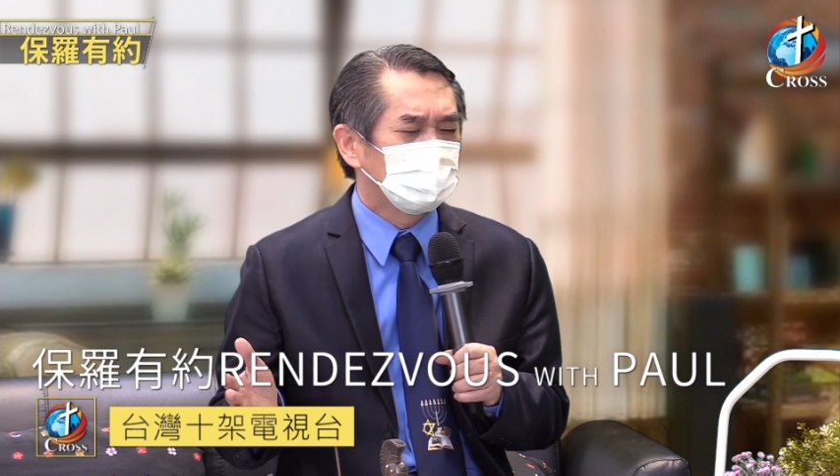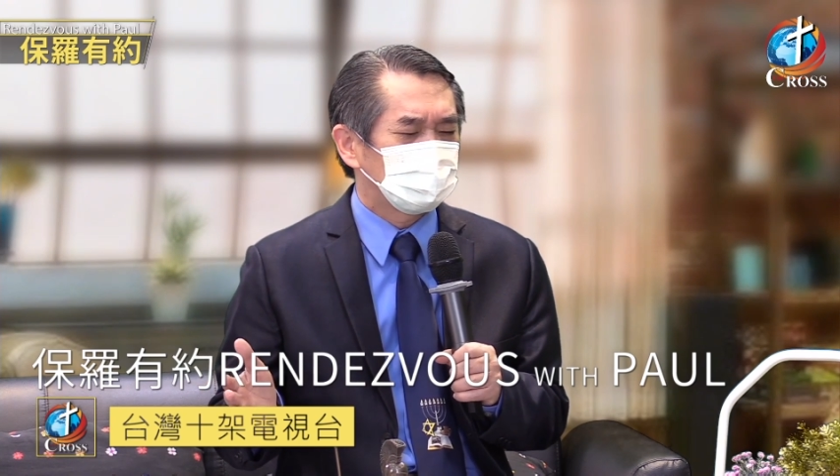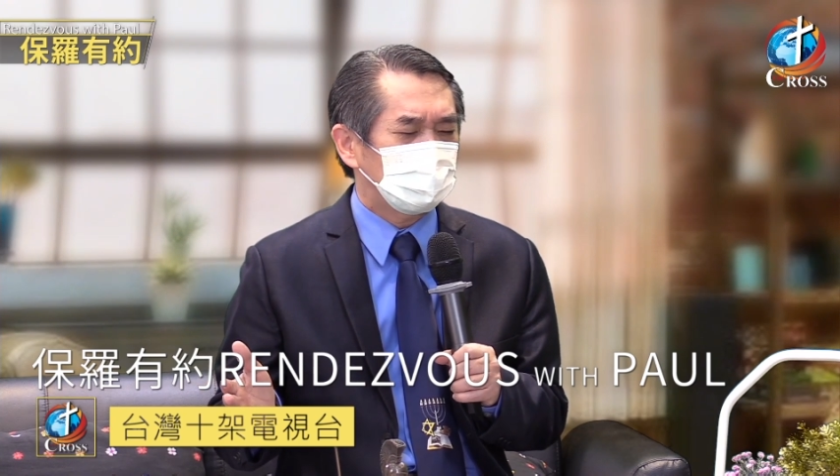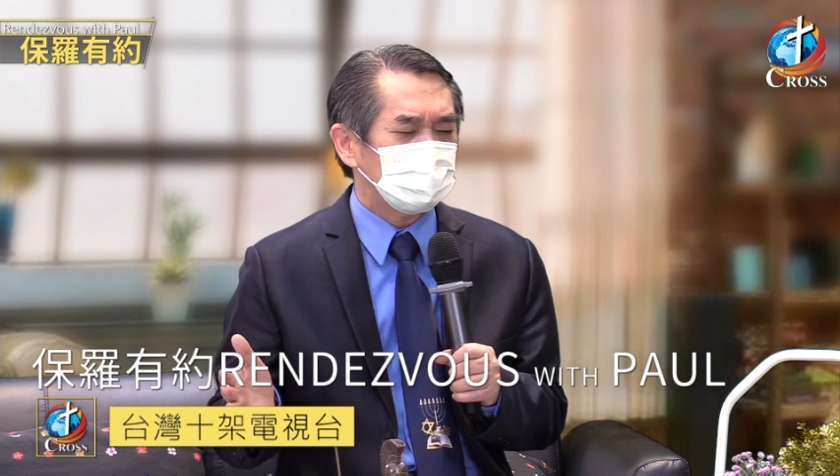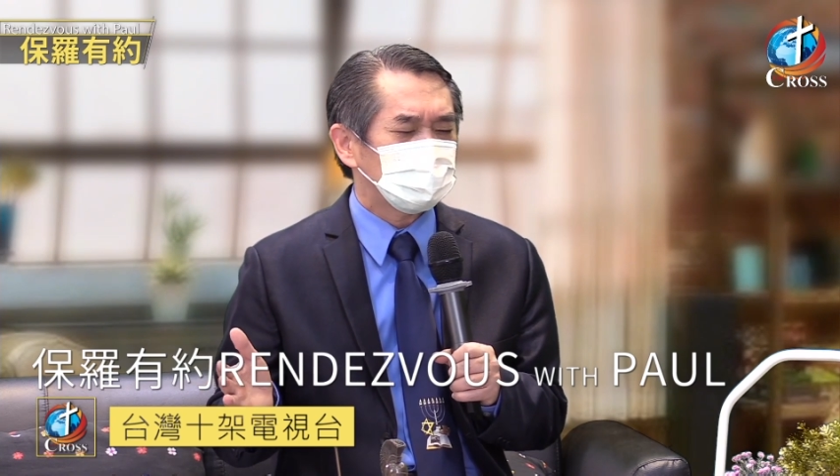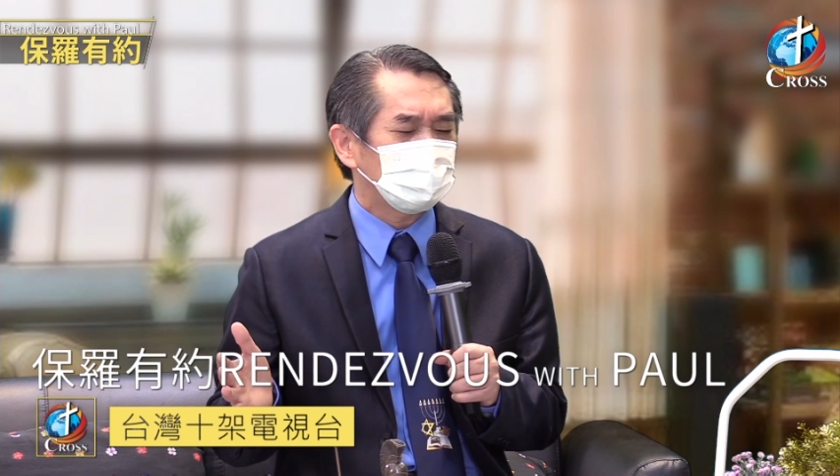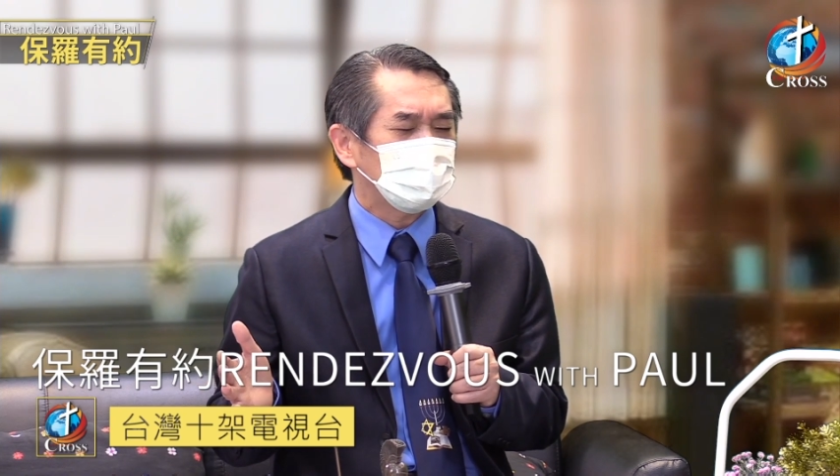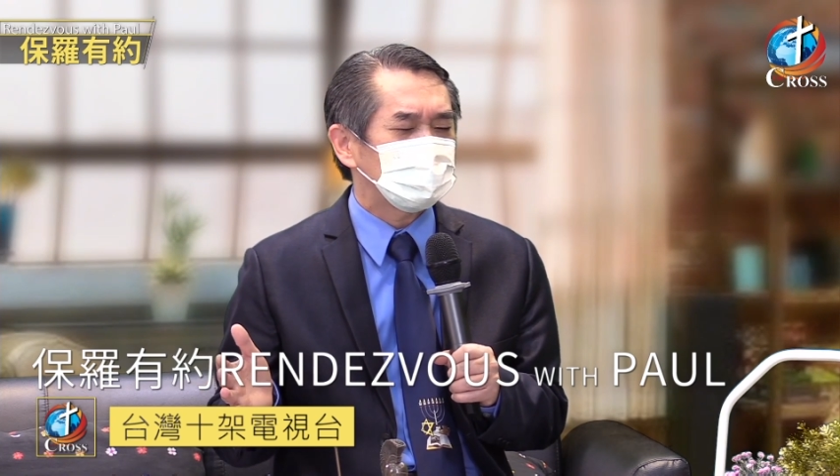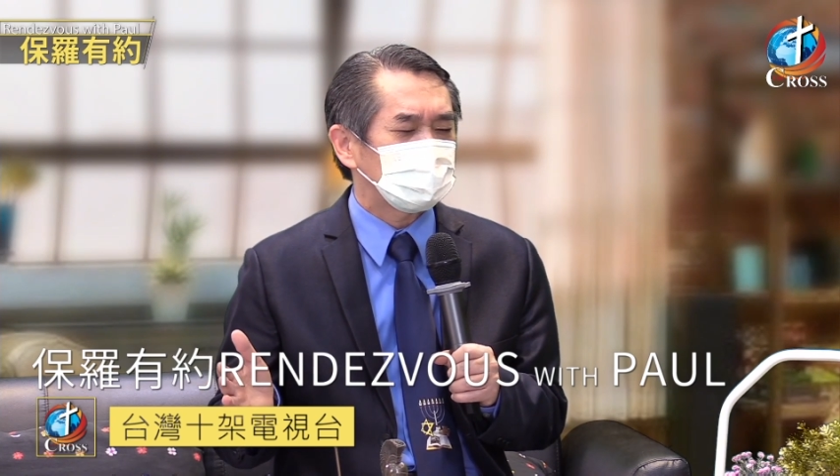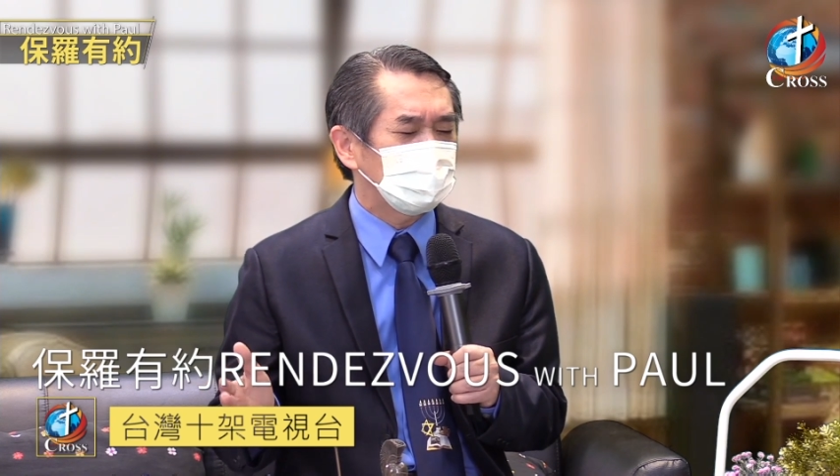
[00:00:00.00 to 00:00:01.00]
主啊，求
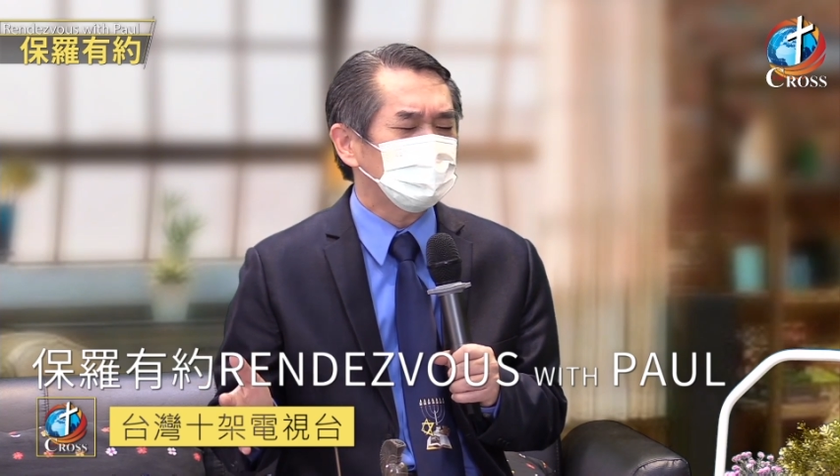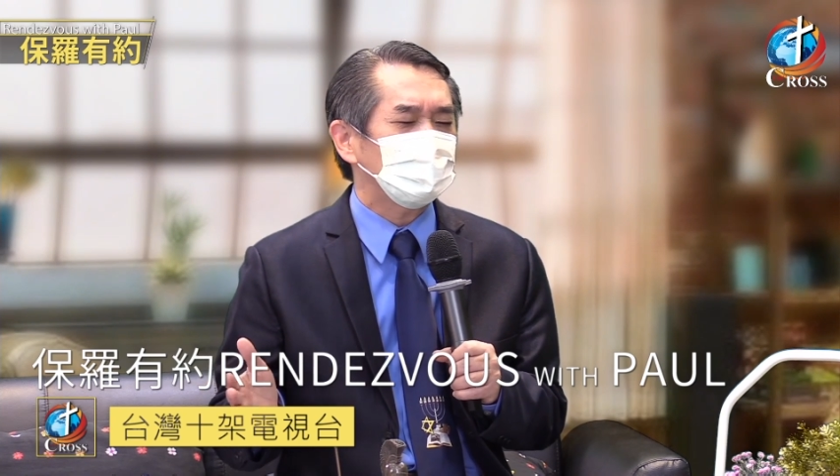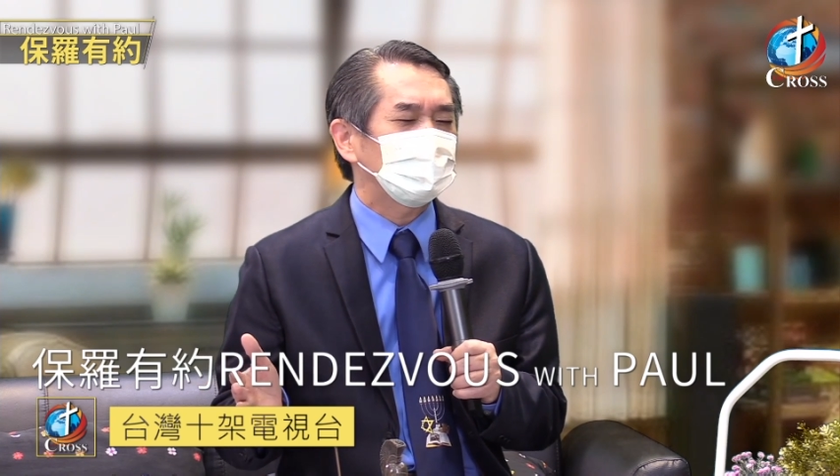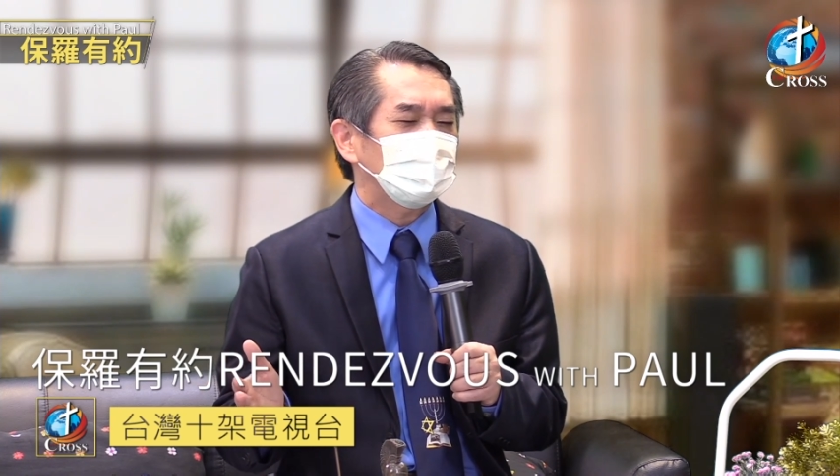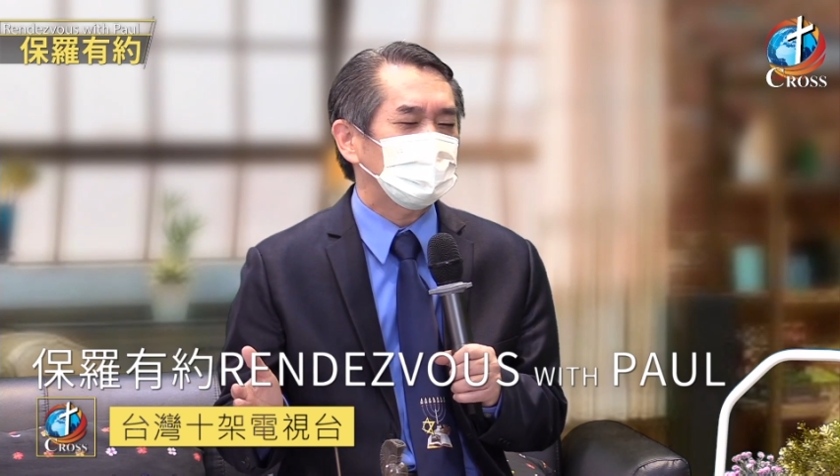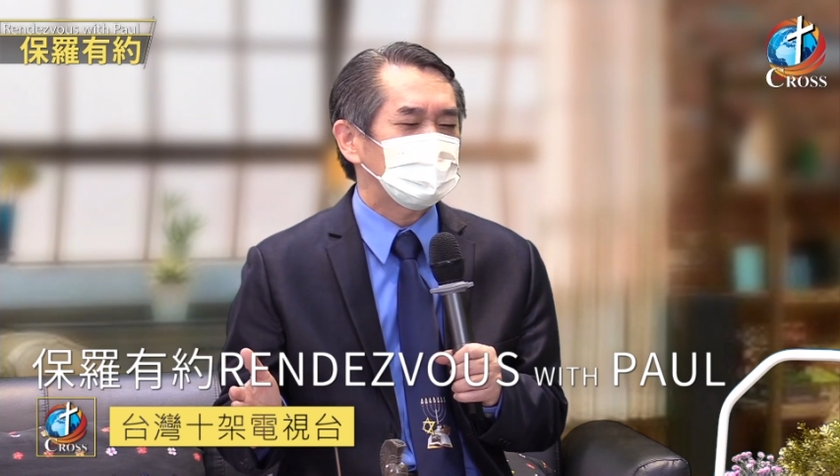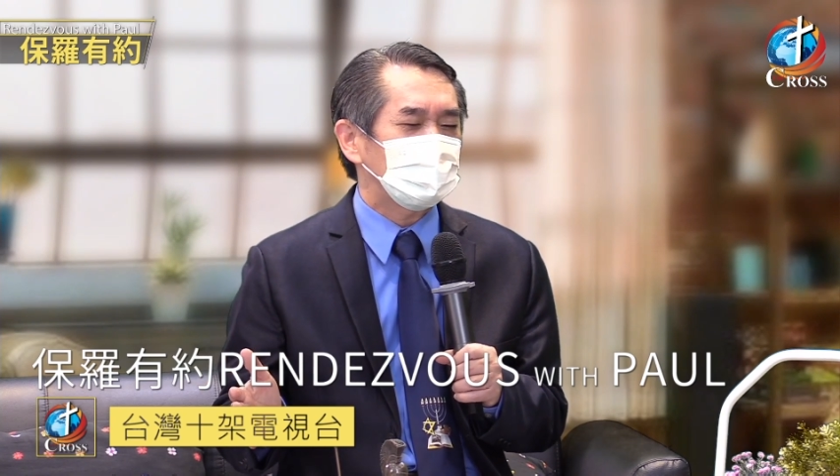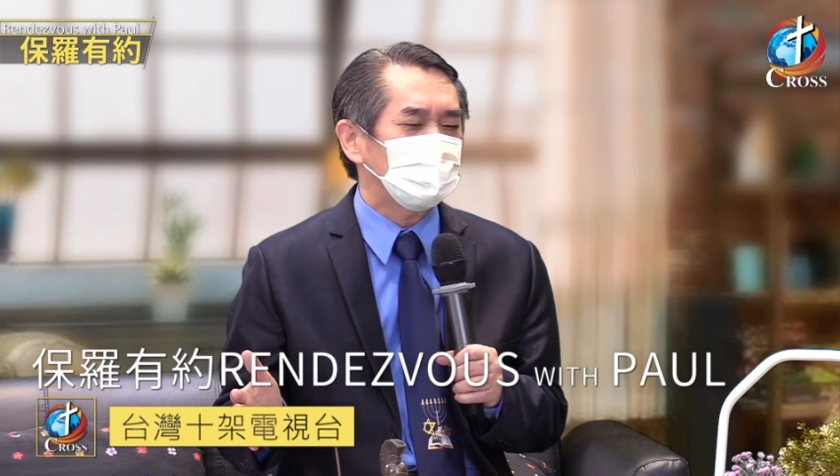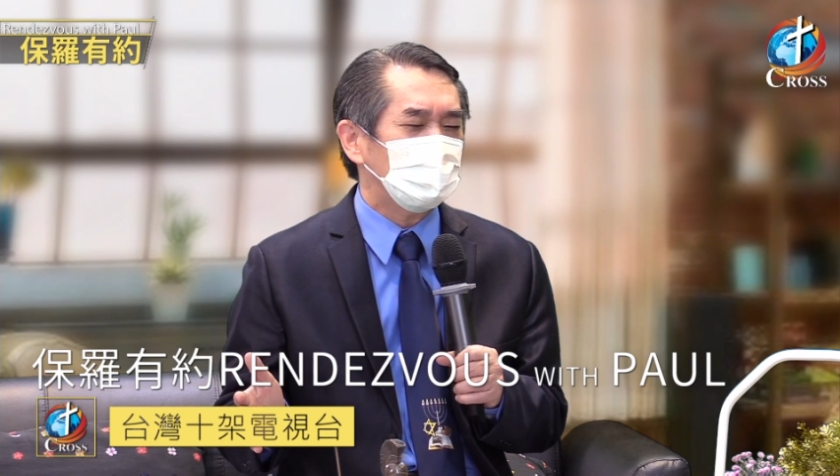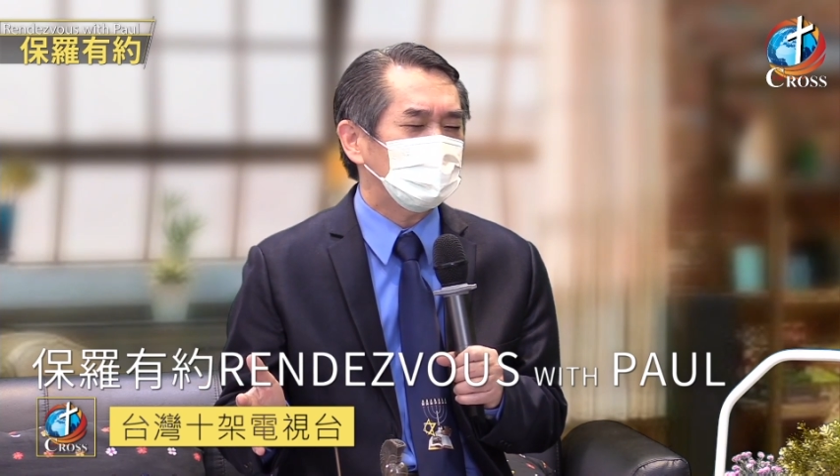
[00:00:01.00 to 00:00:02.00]
你成全他的
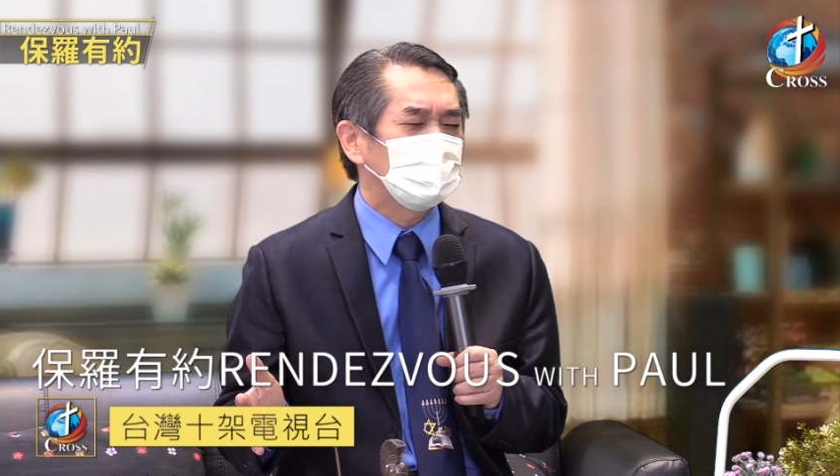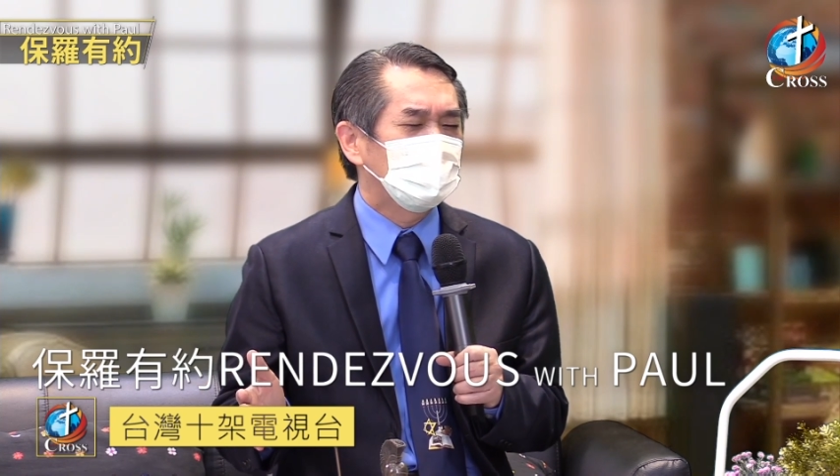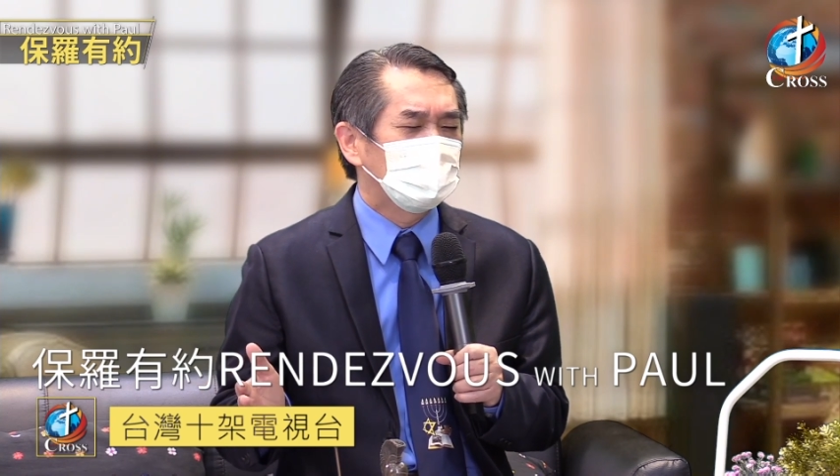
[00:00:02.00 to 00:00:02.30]
心愿